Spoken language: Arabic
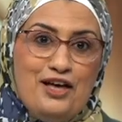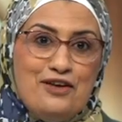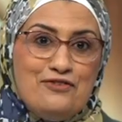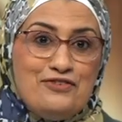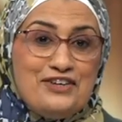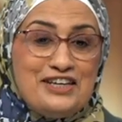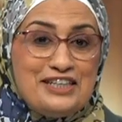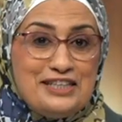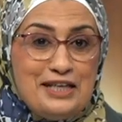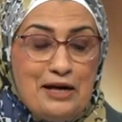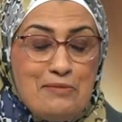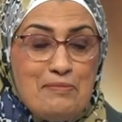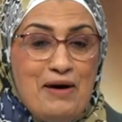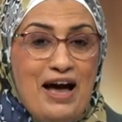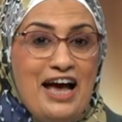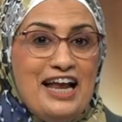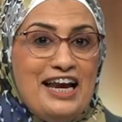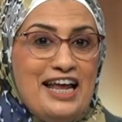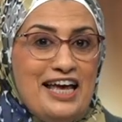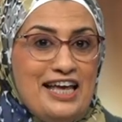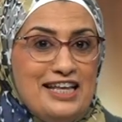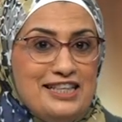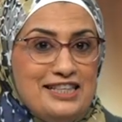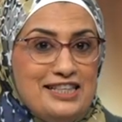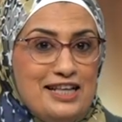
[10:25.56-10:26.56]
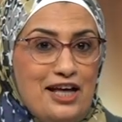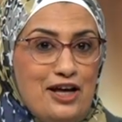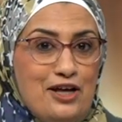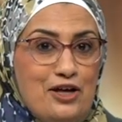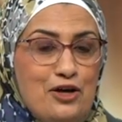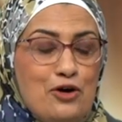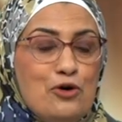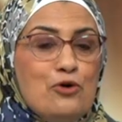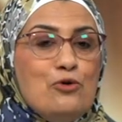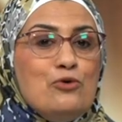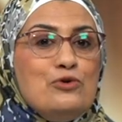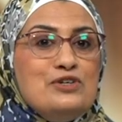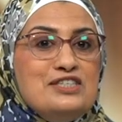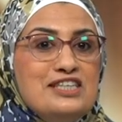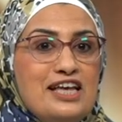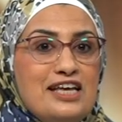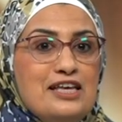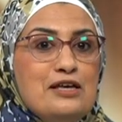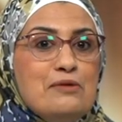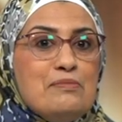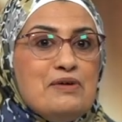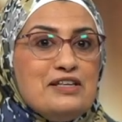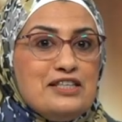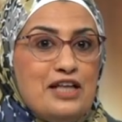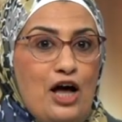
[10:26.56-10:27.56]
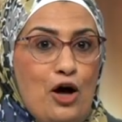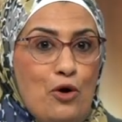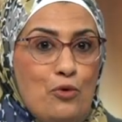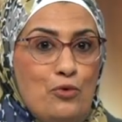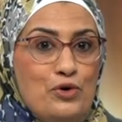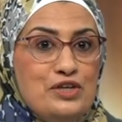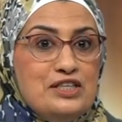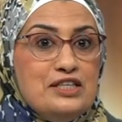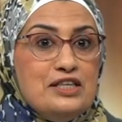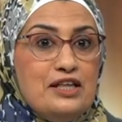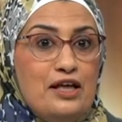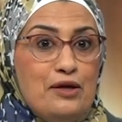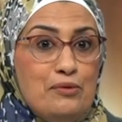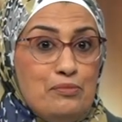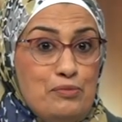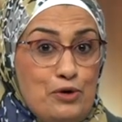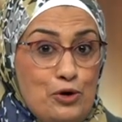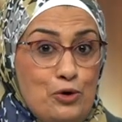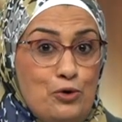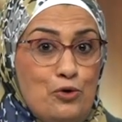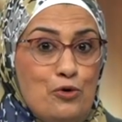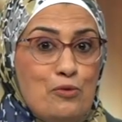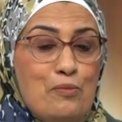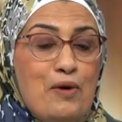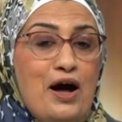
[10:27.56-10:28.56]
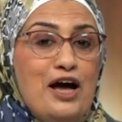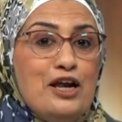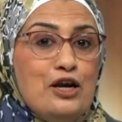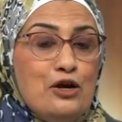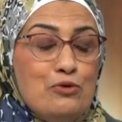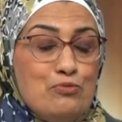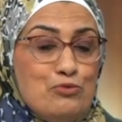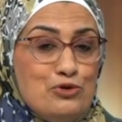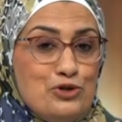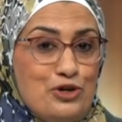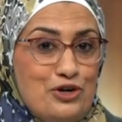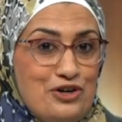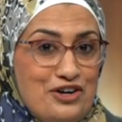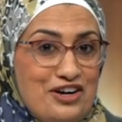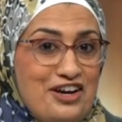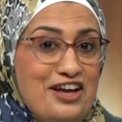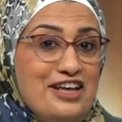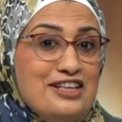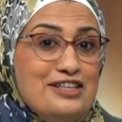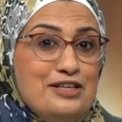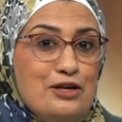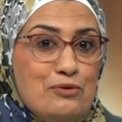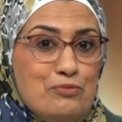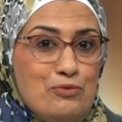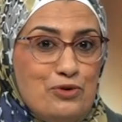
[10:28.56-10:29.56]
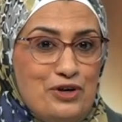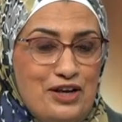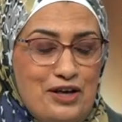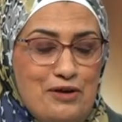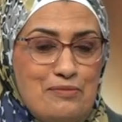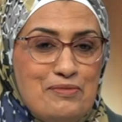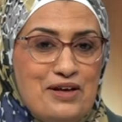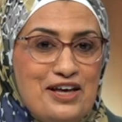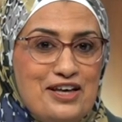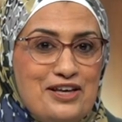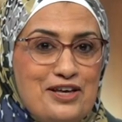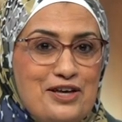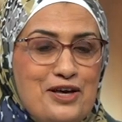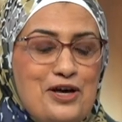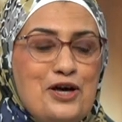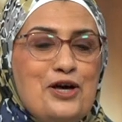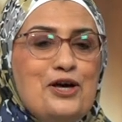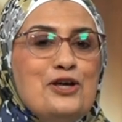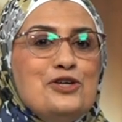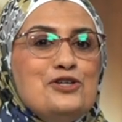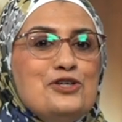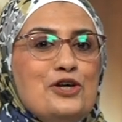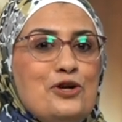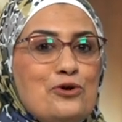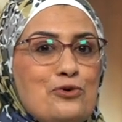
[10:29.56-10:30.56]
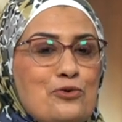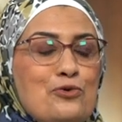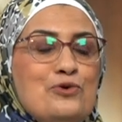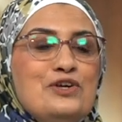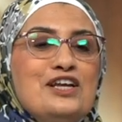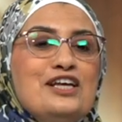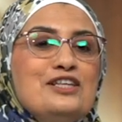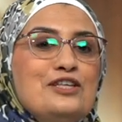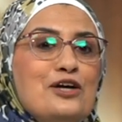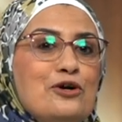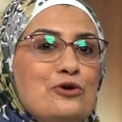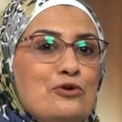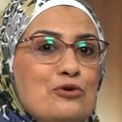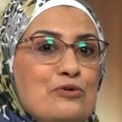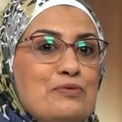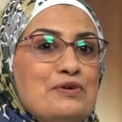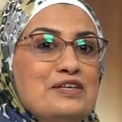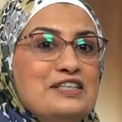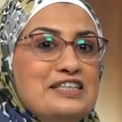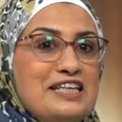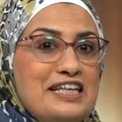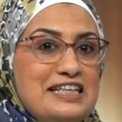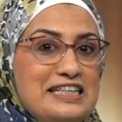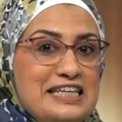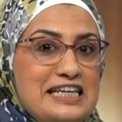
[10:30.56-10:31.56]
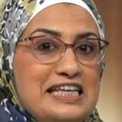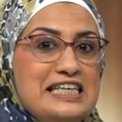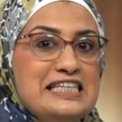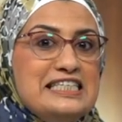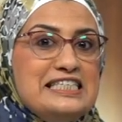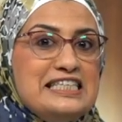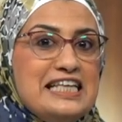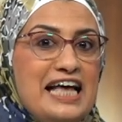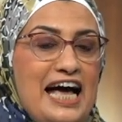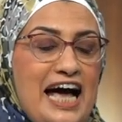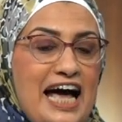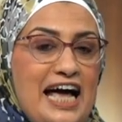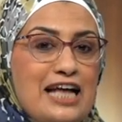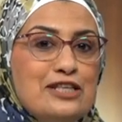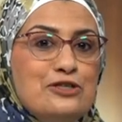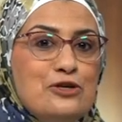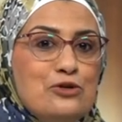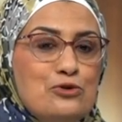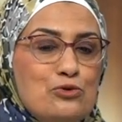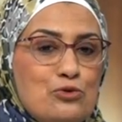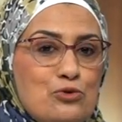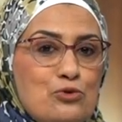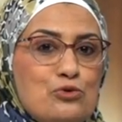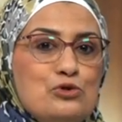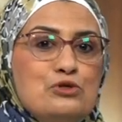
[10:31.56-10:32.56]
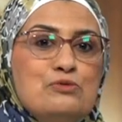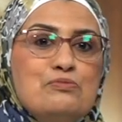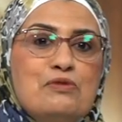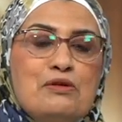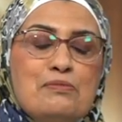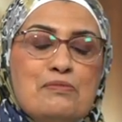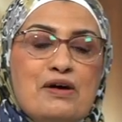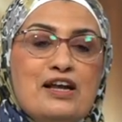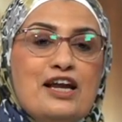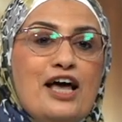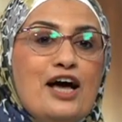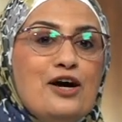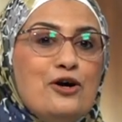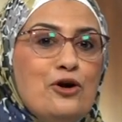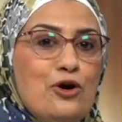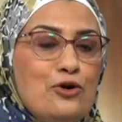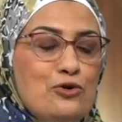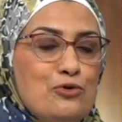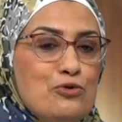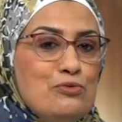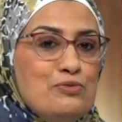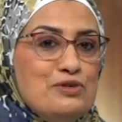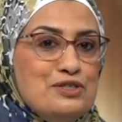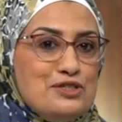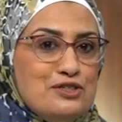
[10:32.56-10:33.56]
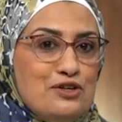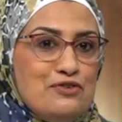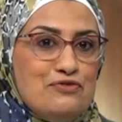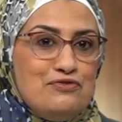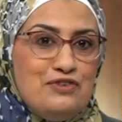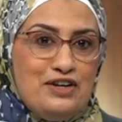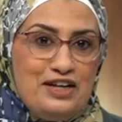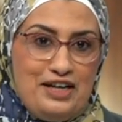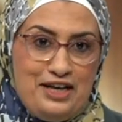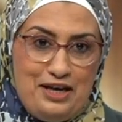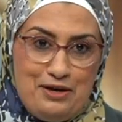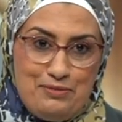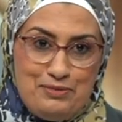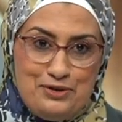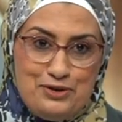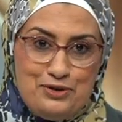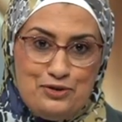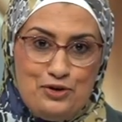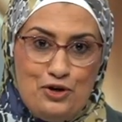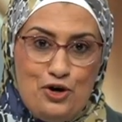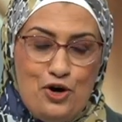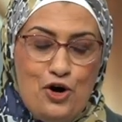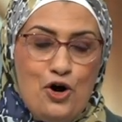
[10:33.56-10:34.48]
في ختام حلقتنا وزي ما تعودنا منكم على المشاركات الملهمة شاركونا تجربة تدريس أحد الدروس من منهج علوم الصف الخامس